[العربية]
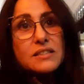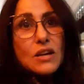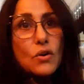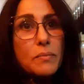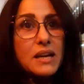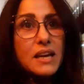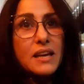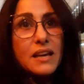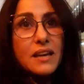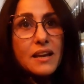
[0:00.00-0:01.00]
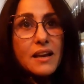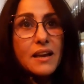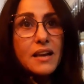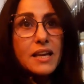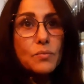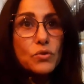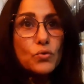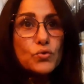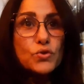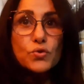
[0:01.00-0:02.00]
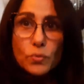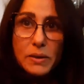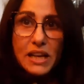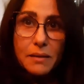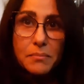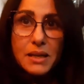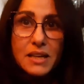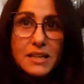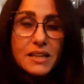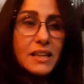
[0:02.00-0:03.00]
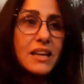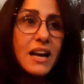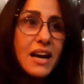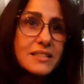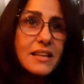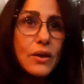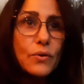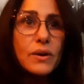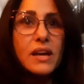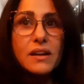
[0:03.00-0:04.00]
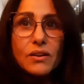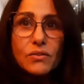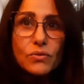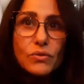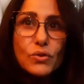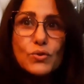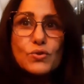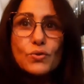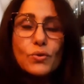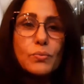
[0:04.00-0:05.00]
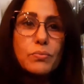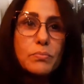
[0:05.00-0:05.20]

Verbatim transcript: تا هما كيمنو آه، سوبليم يعني غراس او كندوزو